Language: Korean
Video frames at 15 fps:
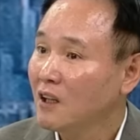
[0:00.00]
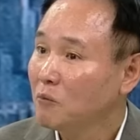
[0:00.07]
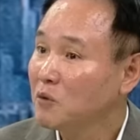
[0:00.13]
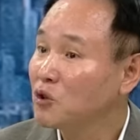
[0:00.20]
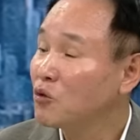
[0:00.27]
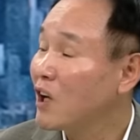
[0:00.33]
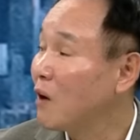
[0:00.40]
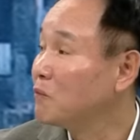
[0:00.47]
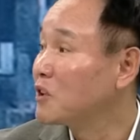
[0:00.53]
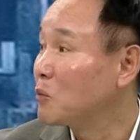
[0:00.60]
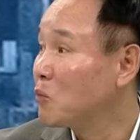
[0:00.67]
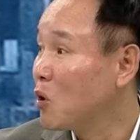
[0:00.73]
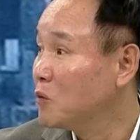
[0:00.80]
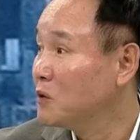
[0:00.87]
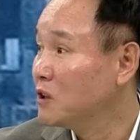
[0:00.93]
미국의
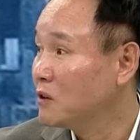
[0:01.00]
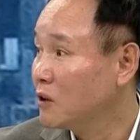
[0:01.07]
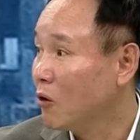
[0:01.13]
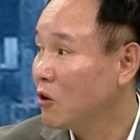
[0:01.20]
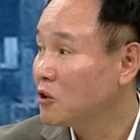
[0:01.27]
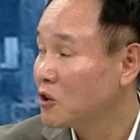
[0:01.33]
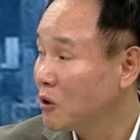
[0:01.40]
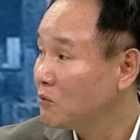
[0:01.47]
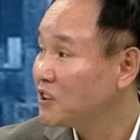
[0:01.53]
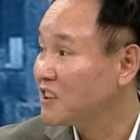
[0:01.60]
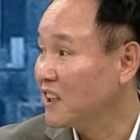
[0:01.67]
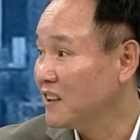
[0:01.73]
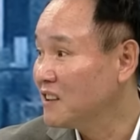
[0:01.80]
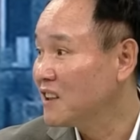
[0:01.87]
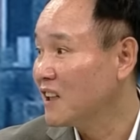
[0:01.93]
합작법인 얼티엄스
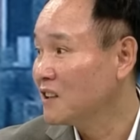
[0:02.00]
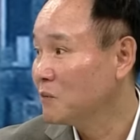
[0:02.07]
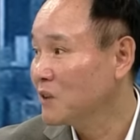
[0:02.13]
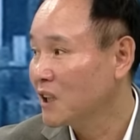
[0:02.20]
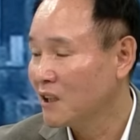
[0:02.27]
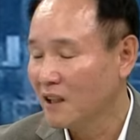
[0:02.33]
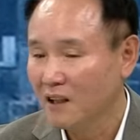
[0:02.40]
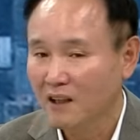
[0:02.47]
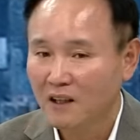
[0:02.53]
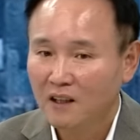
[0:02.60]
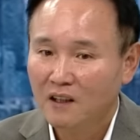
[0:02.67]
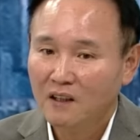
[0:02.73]
LG 아닙니까? 그쵸.